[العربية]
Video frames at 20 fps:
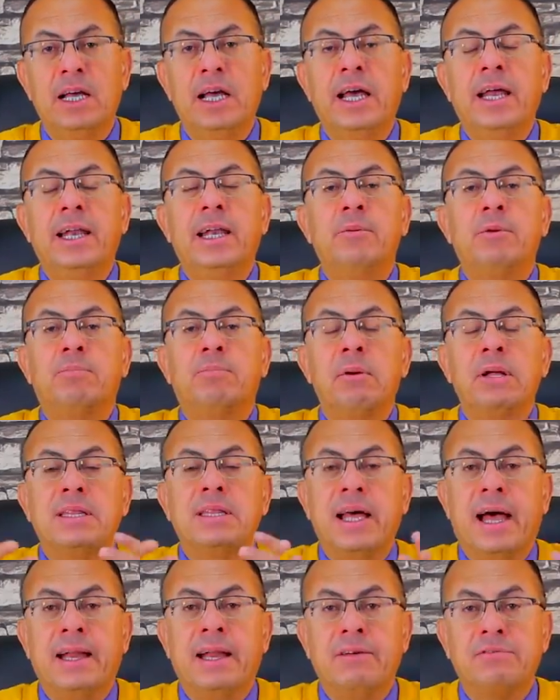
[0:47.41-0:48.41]
اللي
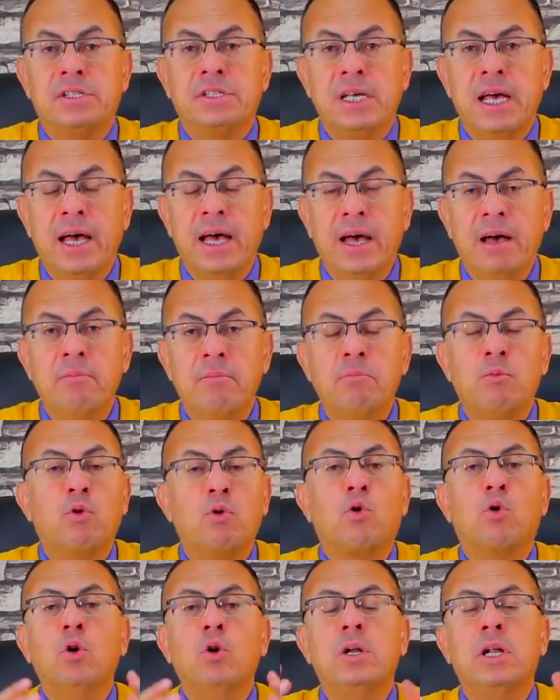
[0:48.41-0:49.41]
بتمتع نفسها
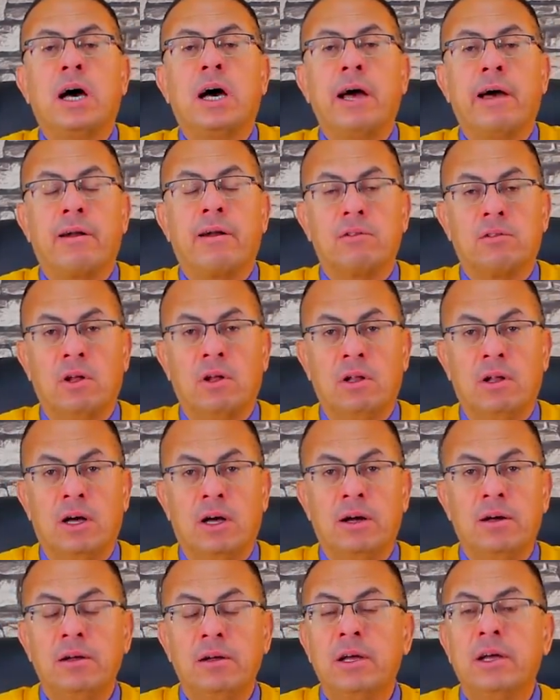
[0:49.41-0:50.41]
بكل خيرات
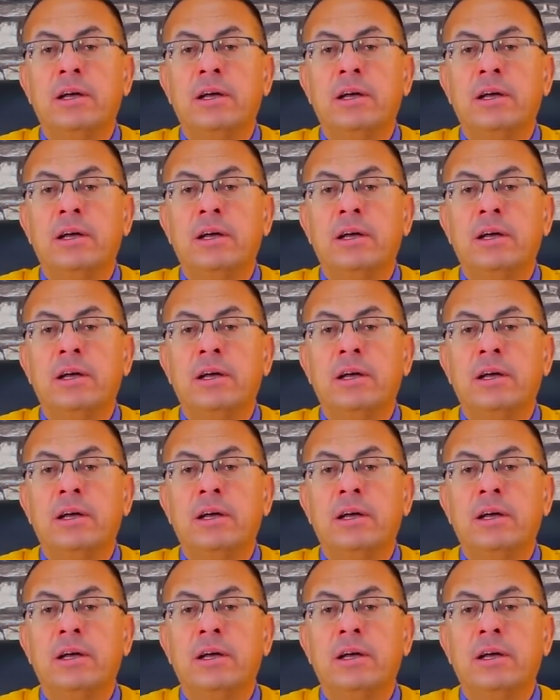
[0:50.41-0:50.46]
الله